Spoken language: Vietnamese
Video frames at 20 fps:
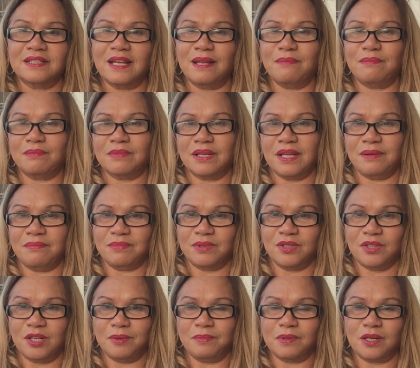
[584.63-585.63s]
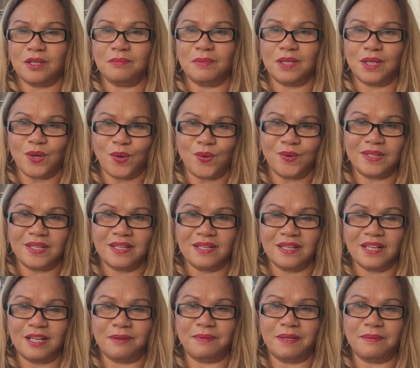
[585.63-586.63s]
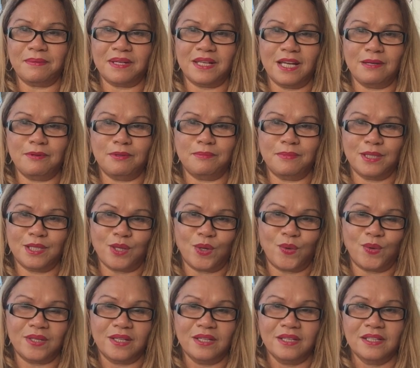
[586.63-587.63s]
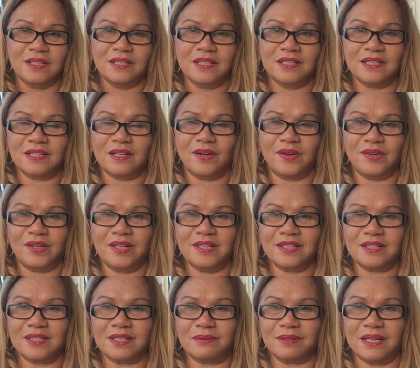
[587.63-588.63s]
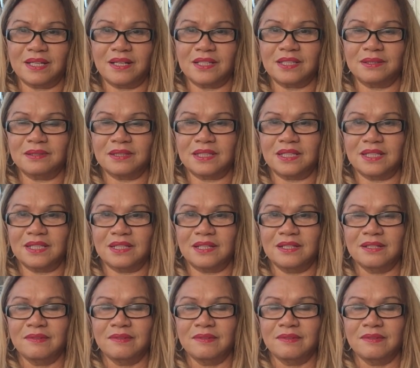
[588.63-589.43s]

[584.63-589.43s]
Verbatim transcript: đem đem đem một cái mình ngồi hay là mình đem ghế mình mình ngồi thì hồi đó thì trong ngày đó thì, thì